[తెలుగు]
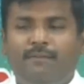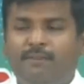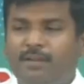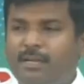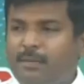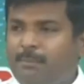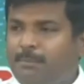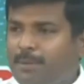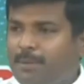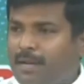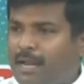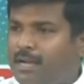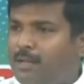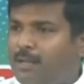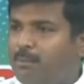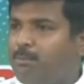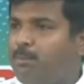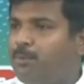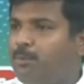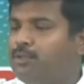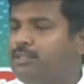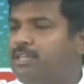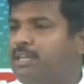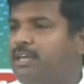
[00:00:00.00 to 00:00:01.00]
ఎవరి ప్రాణం
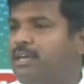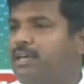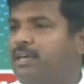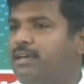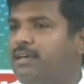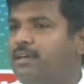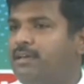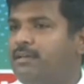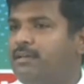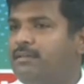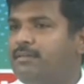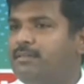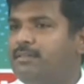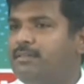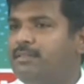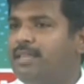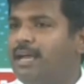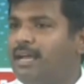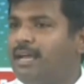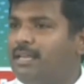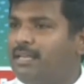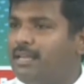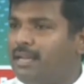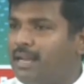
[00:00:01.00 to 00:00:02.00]
పోతే
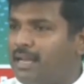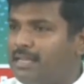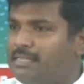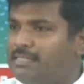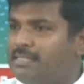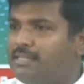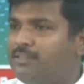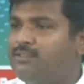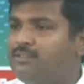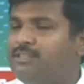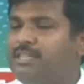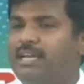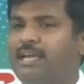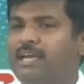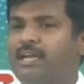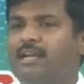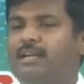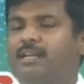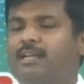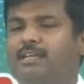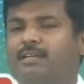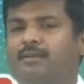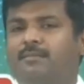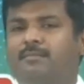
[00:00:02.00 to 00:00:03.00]
దాన్ని రాజకీయం
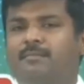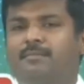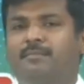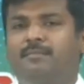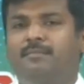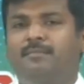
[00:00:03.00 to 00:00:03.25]
చేయాలని